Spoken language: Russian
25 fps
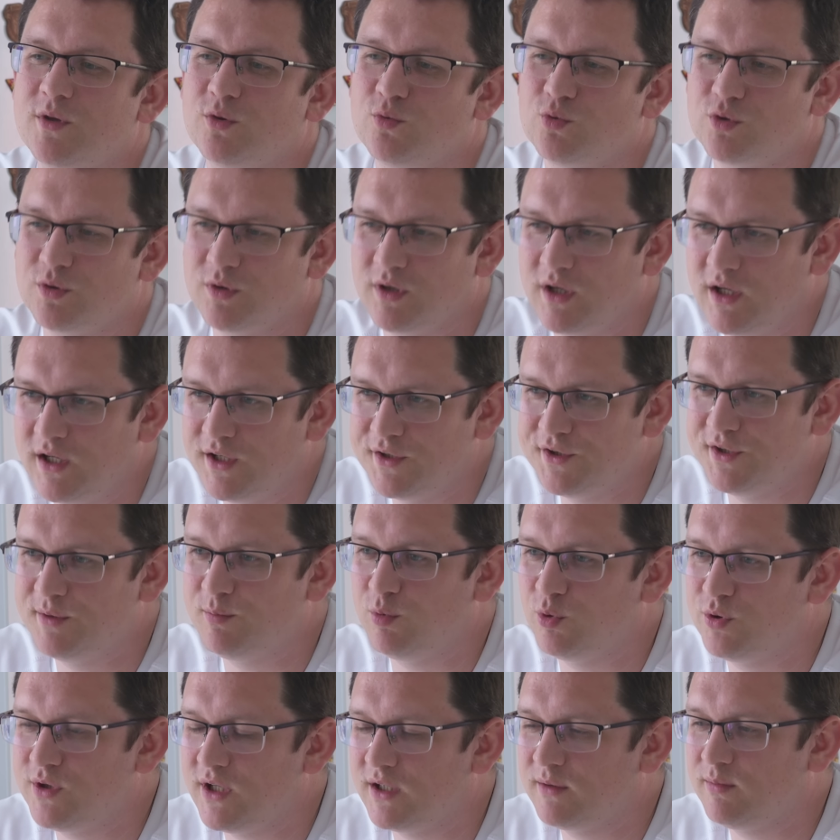момент уже
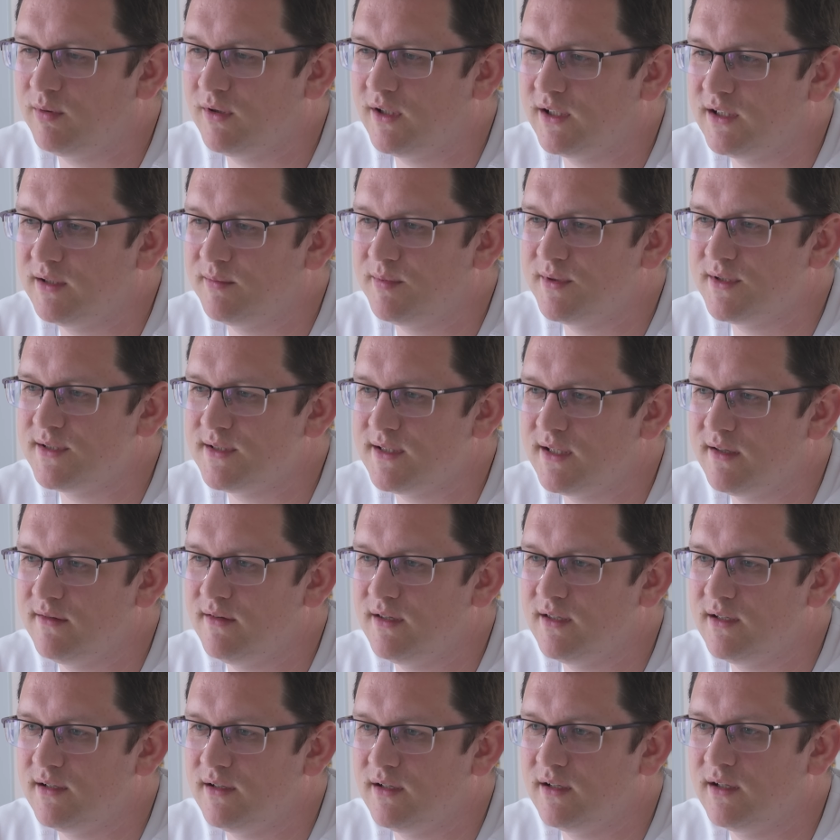депутат палаты
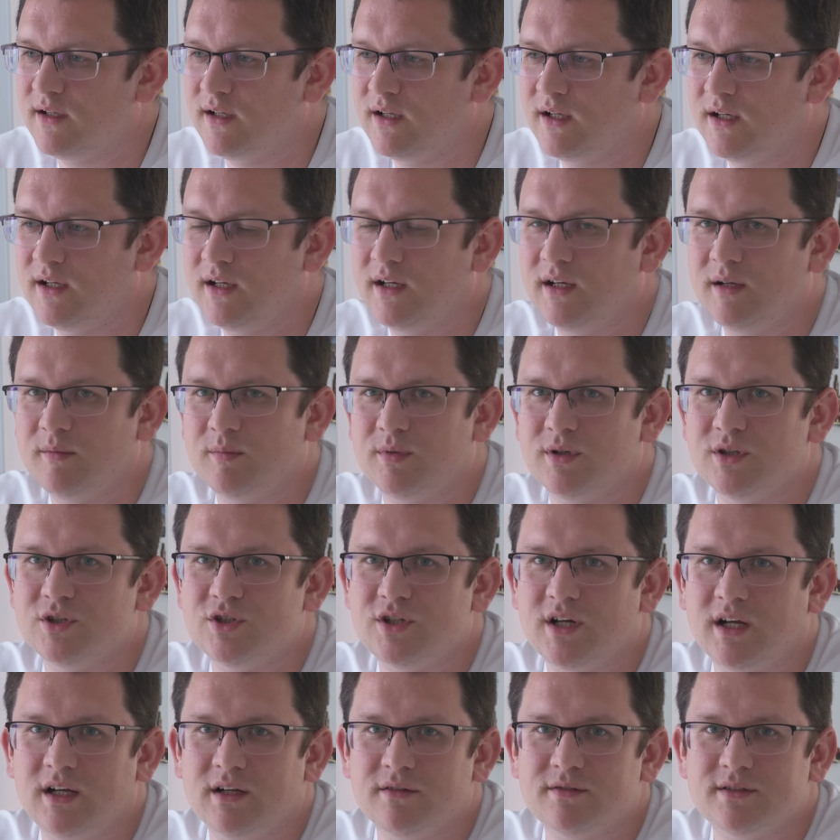представителей,
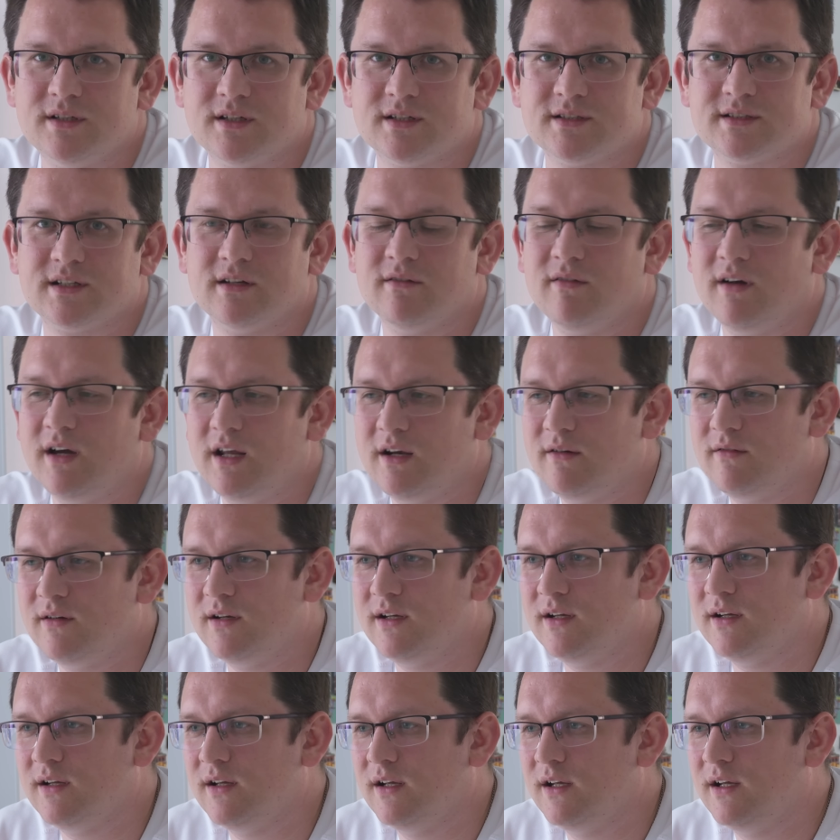приезжали, все
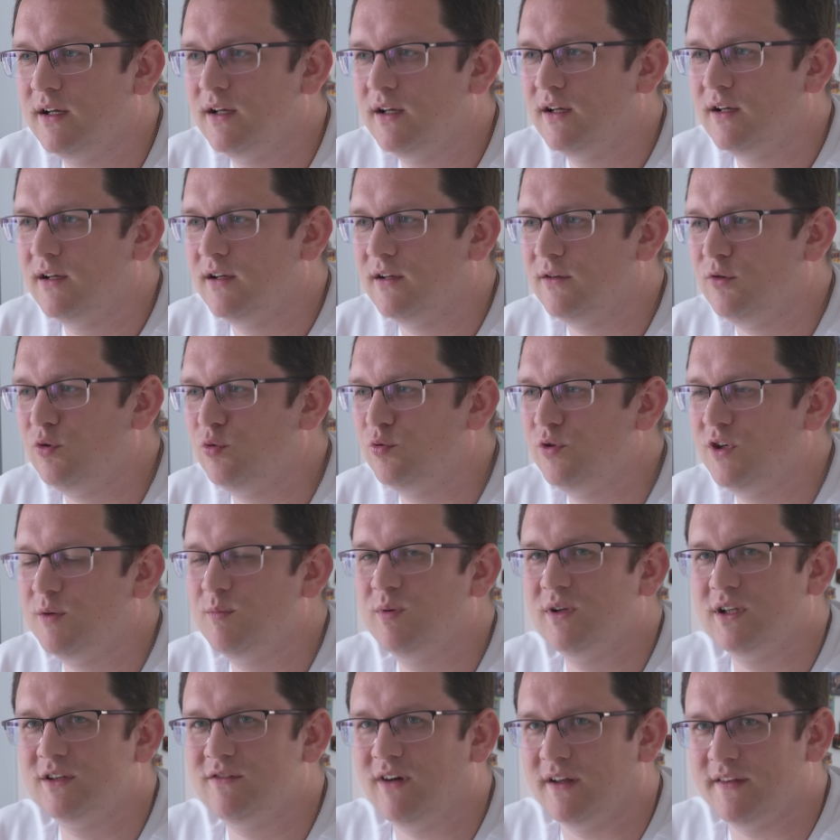разговаривали. Ну, у них
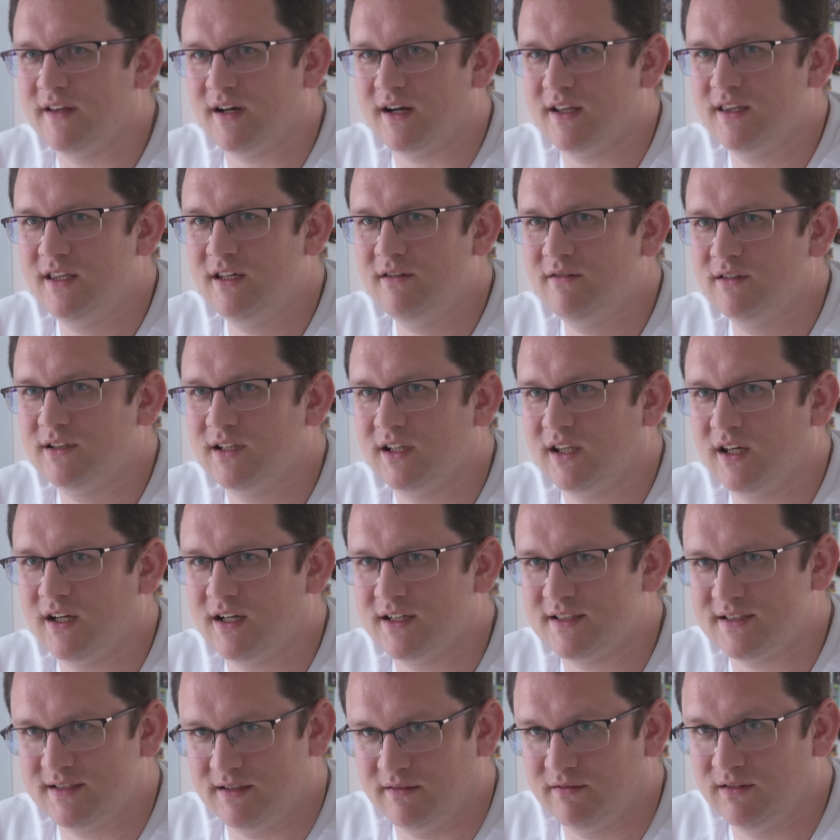было два нарратива
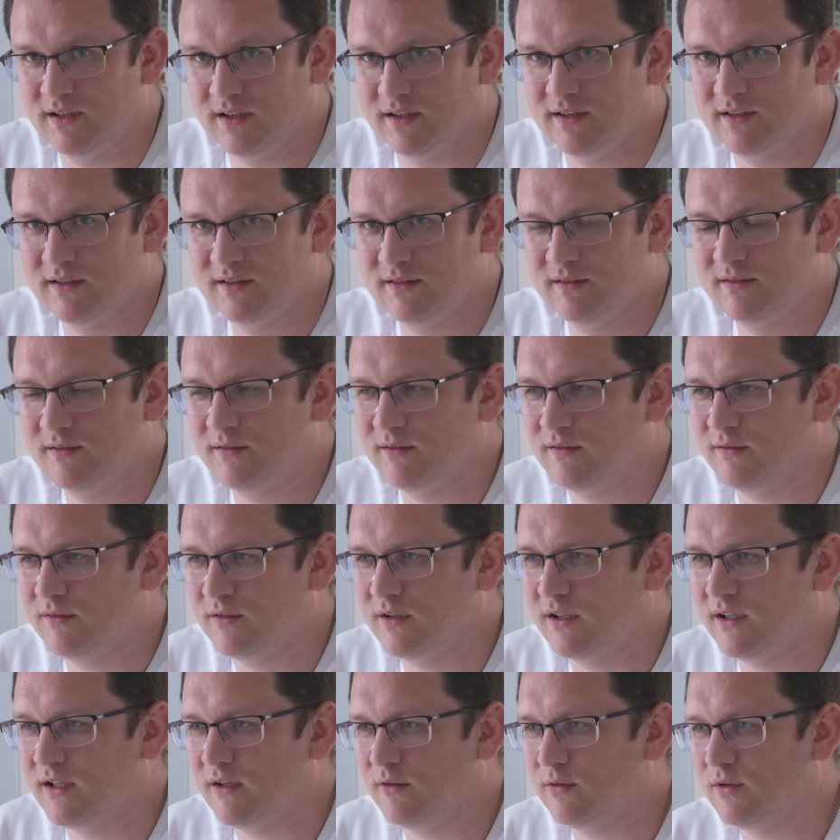таких основных,
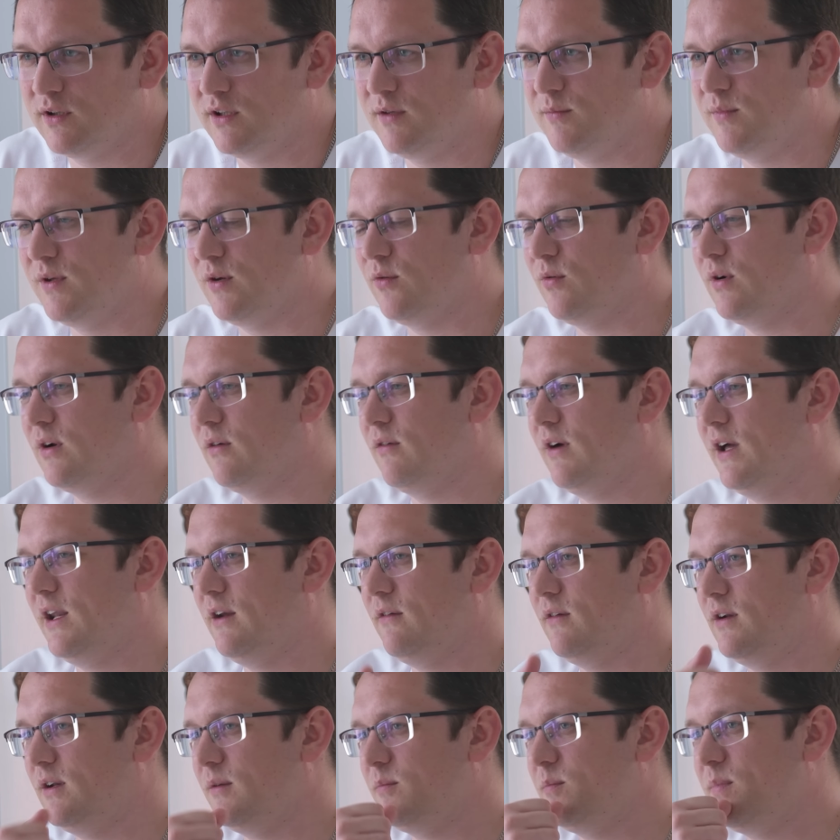когда вот они меня
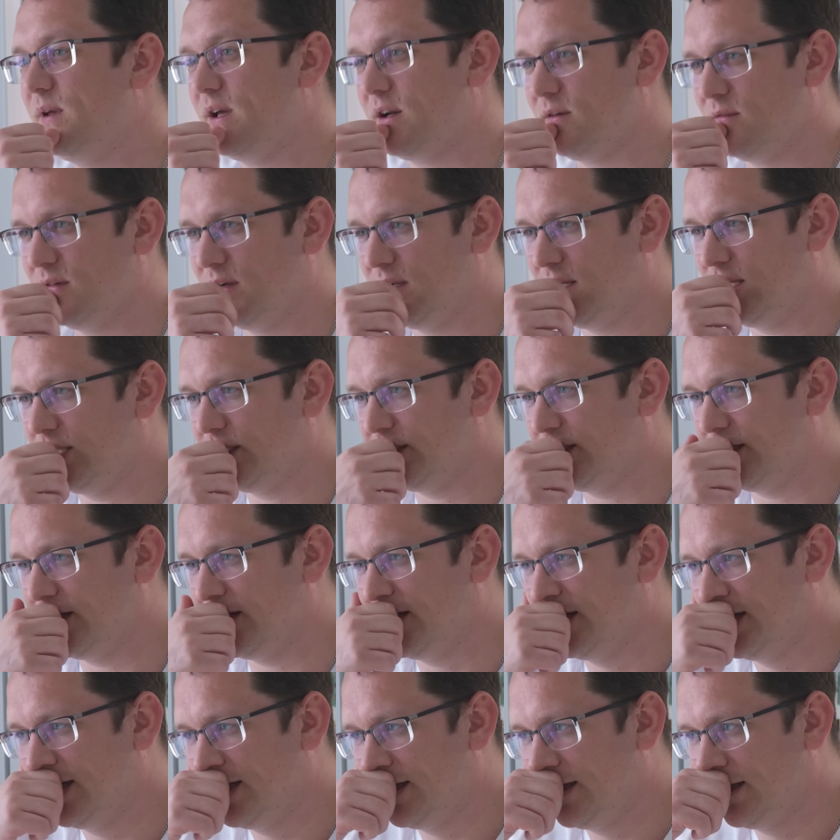уговаривали. Первый –
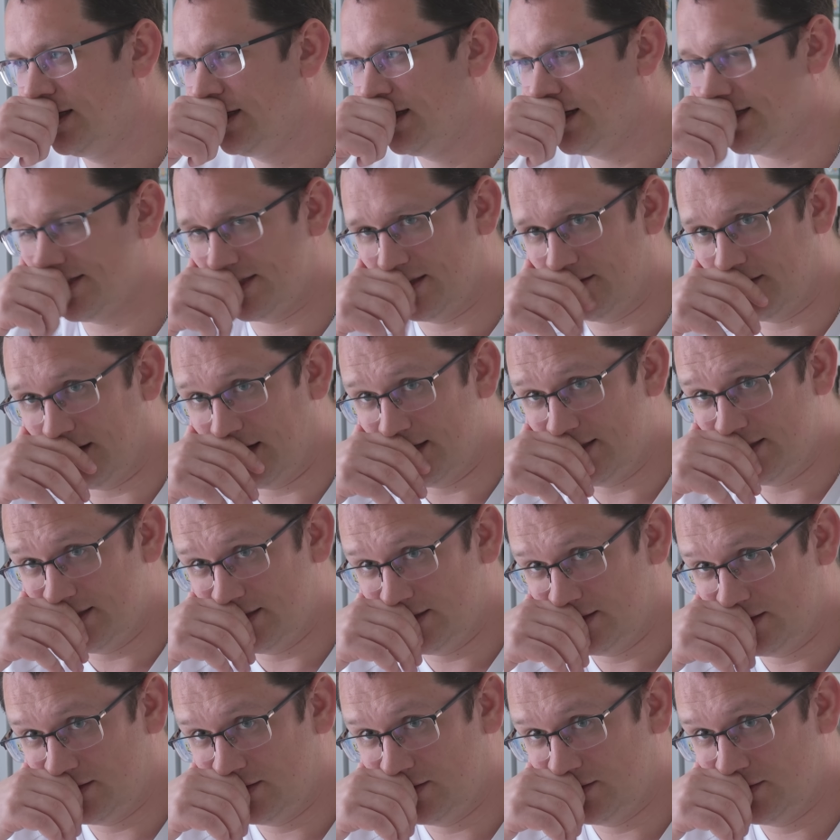это
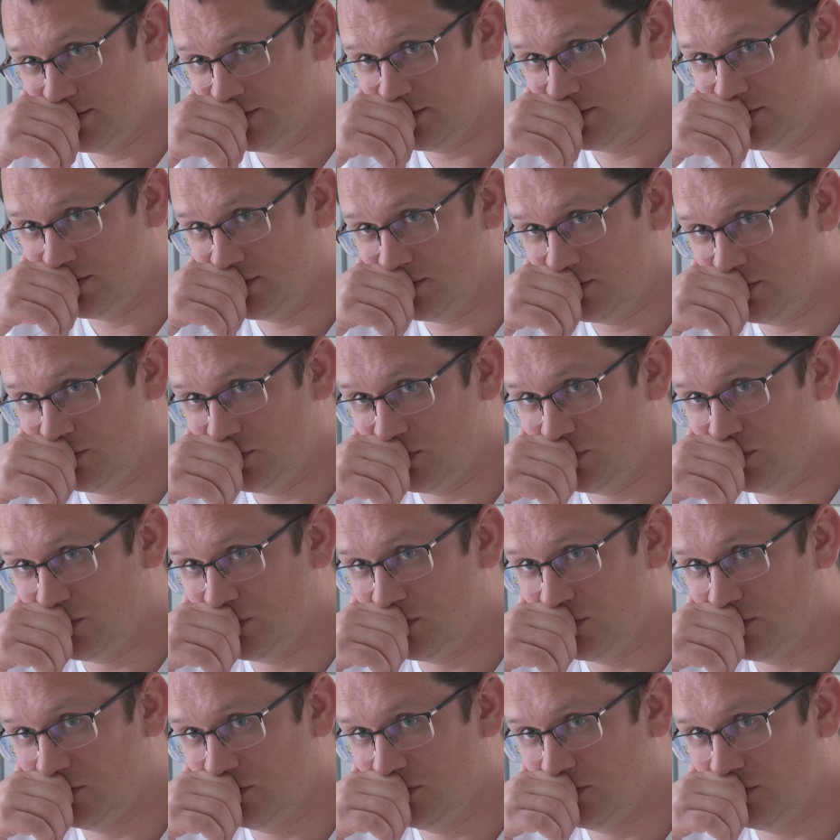«оставайся»,
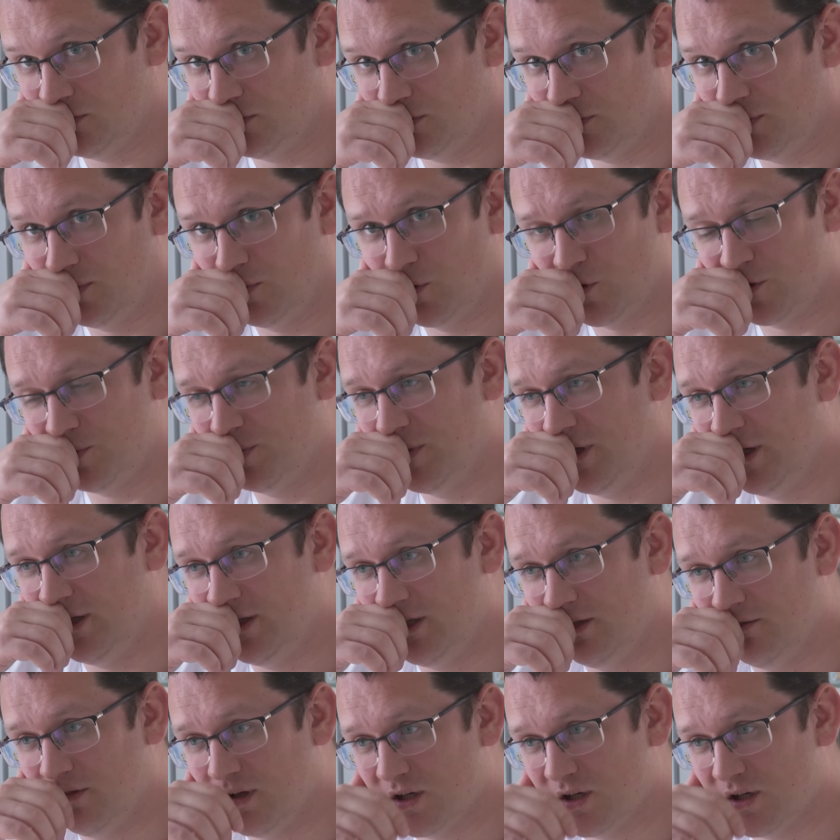Можешь перейти